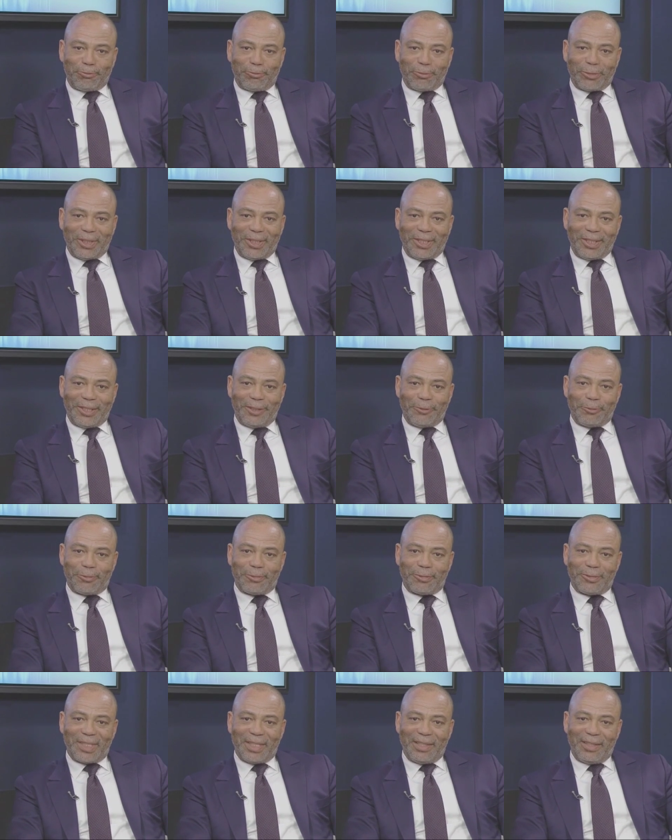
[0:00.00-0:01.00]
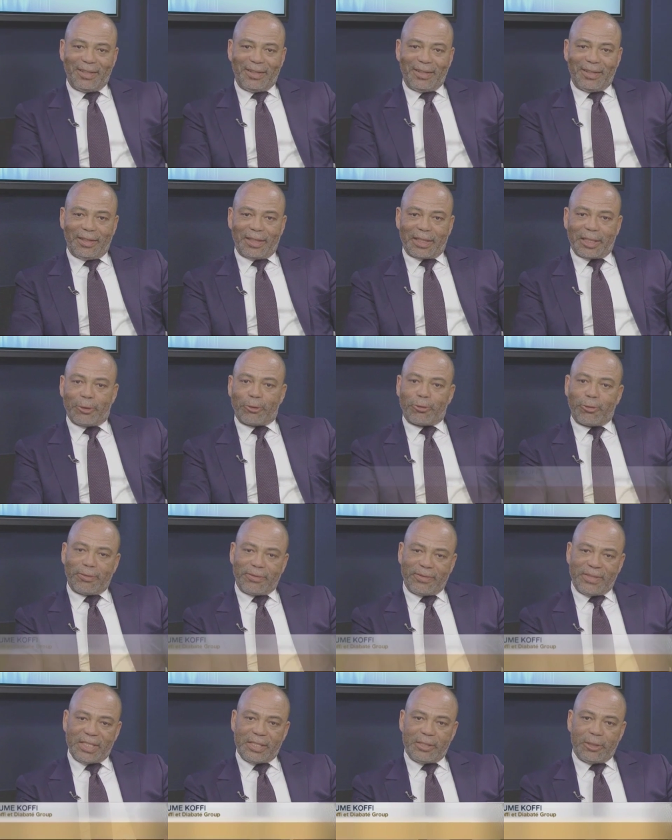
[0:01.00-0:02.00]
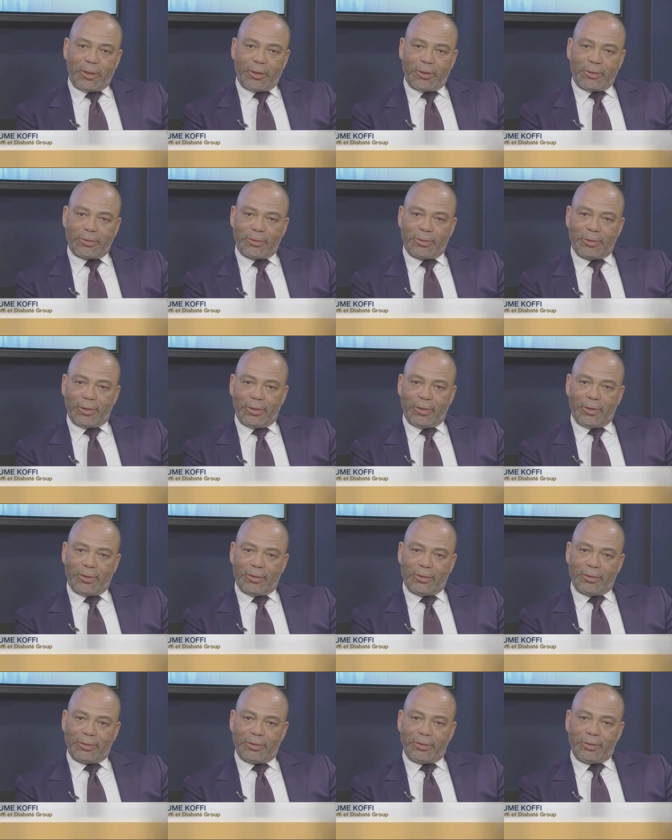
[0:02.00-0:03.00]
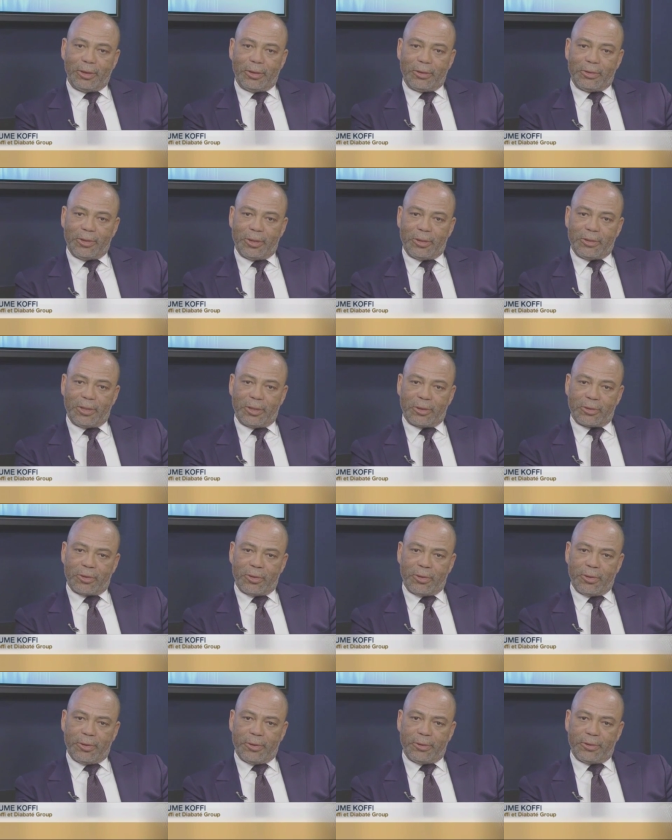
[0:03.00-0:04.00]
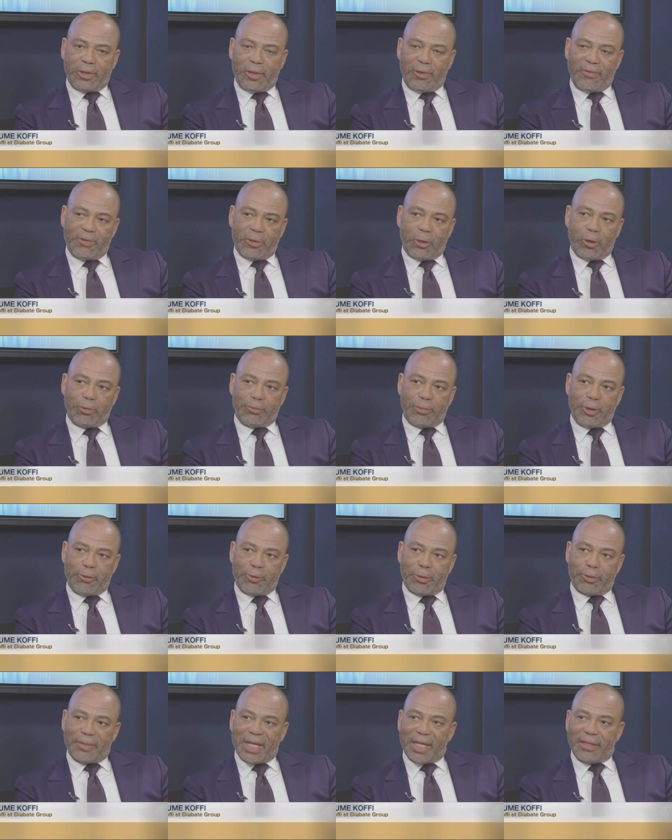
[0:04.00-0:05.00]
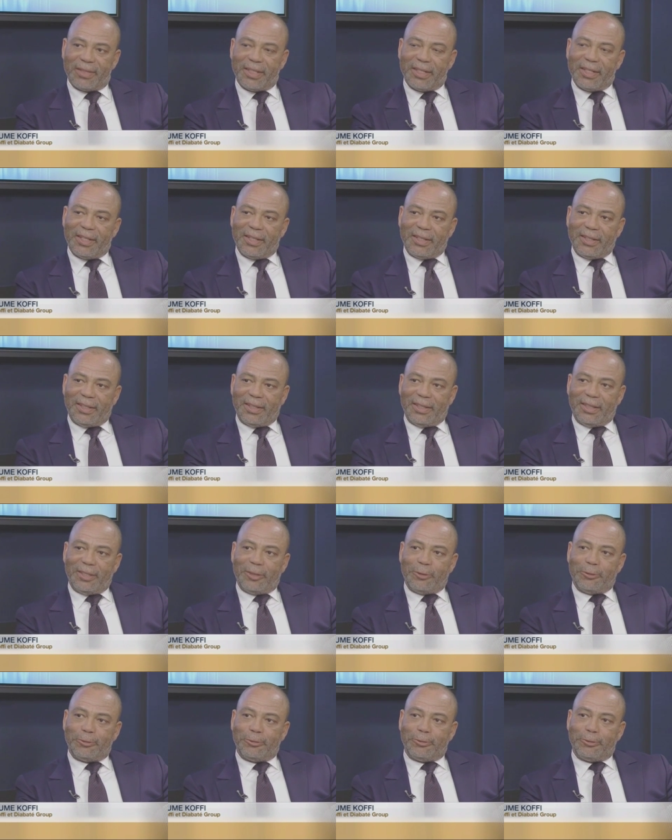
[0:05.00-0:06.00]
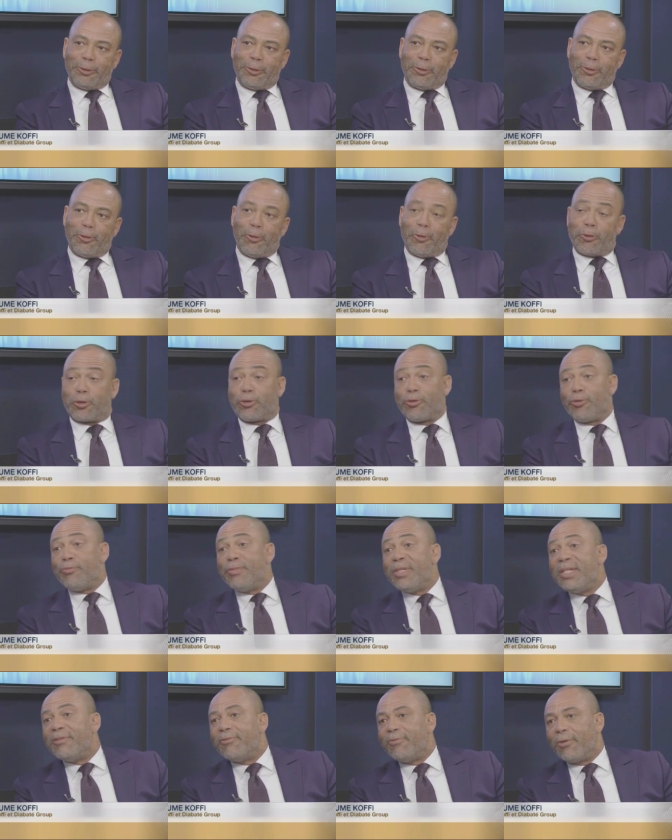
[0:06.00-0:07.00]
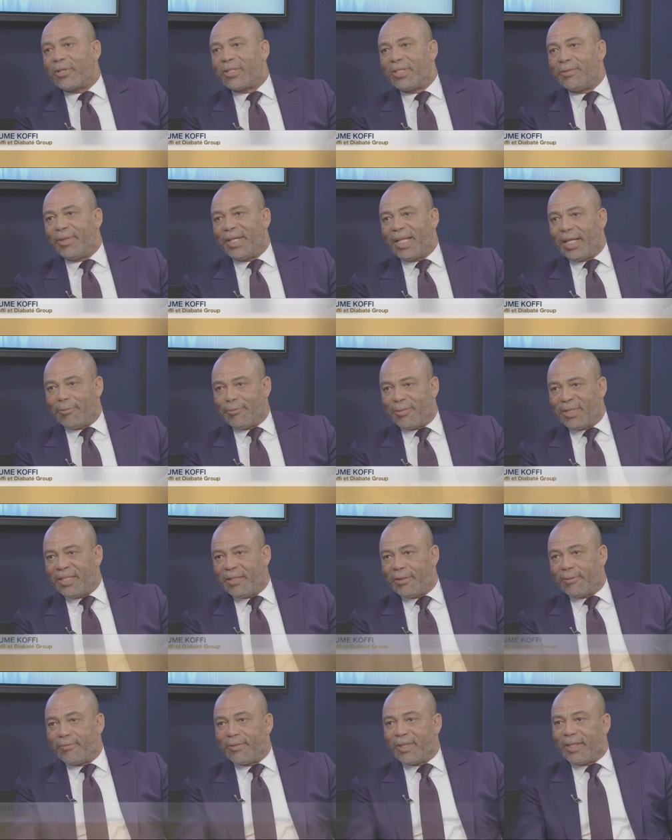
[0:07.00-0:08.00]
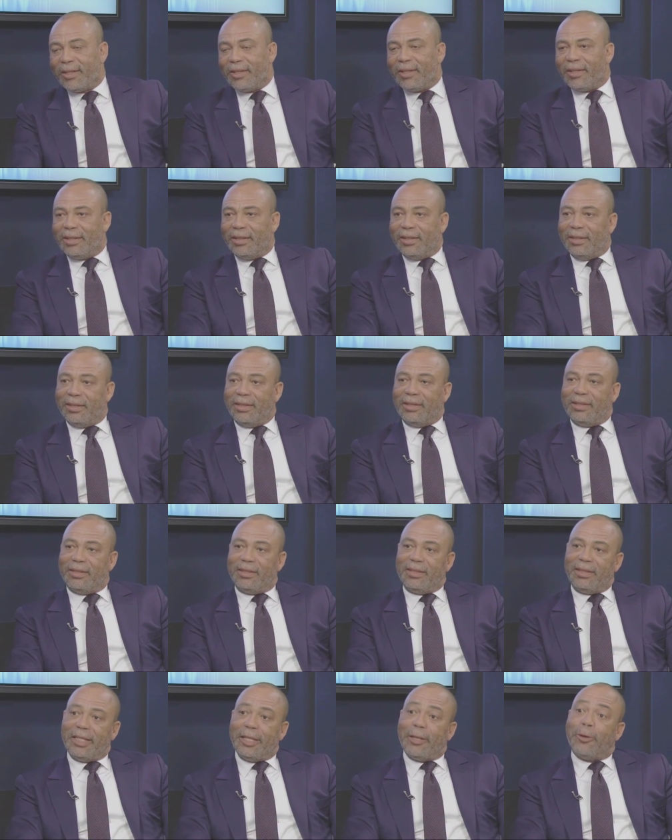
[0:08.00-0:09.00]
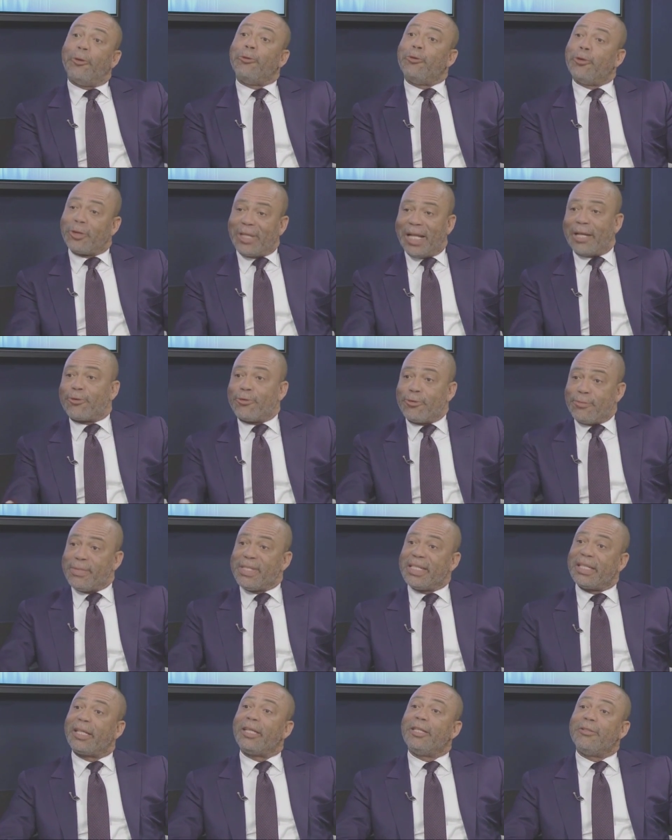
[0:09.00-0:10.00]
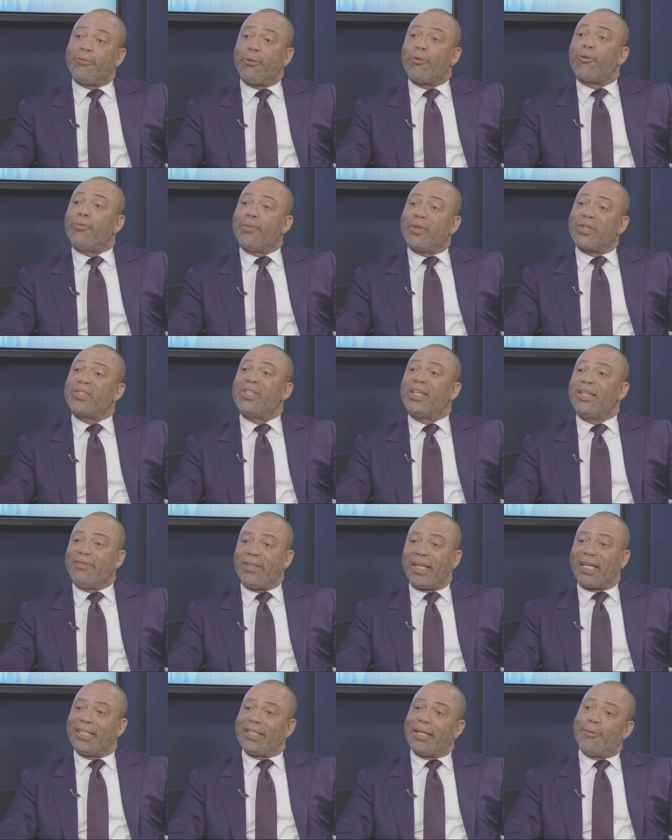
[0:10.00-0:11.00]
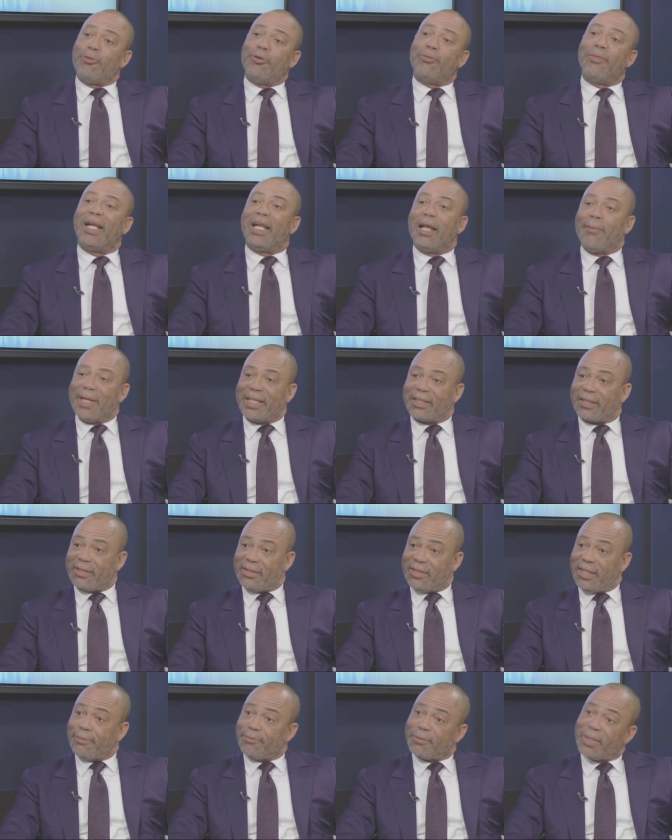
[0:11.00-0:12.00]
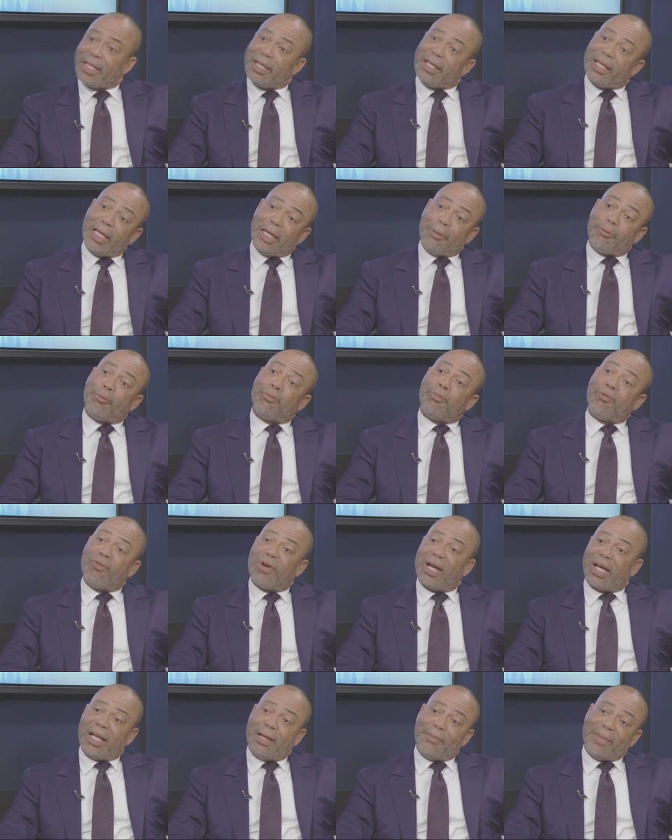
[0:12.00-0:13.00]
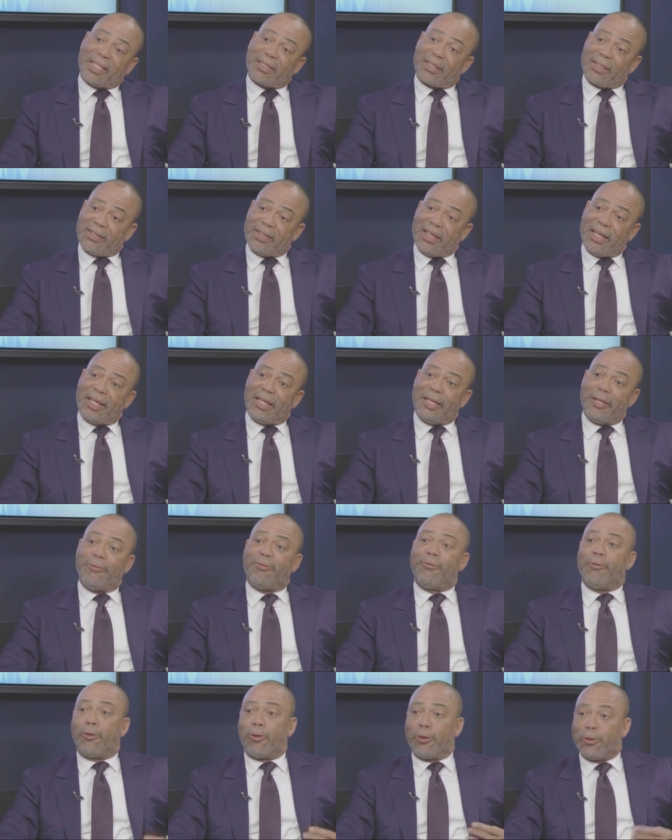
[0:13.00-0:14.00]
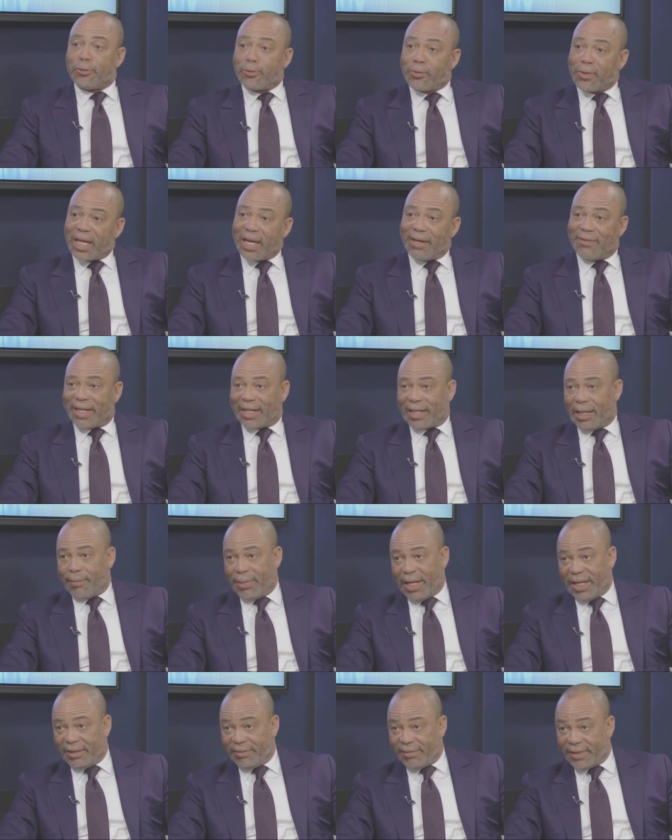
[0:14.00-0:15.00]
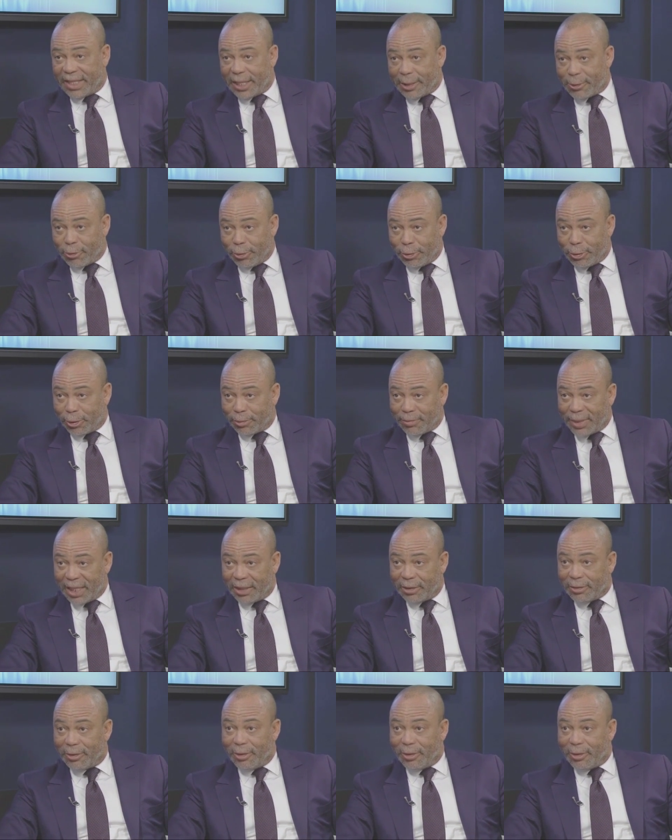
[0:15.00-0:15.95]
Euh, quand on vit euh, dans, dans un environnement urbain, euh, on subit forcément la vie. Euh, et au lieu de la subir, il faut commencer véritablement à la maîtriser. Et pour pouvoir la maîtriser, il faut renouer avec la planification urbaine.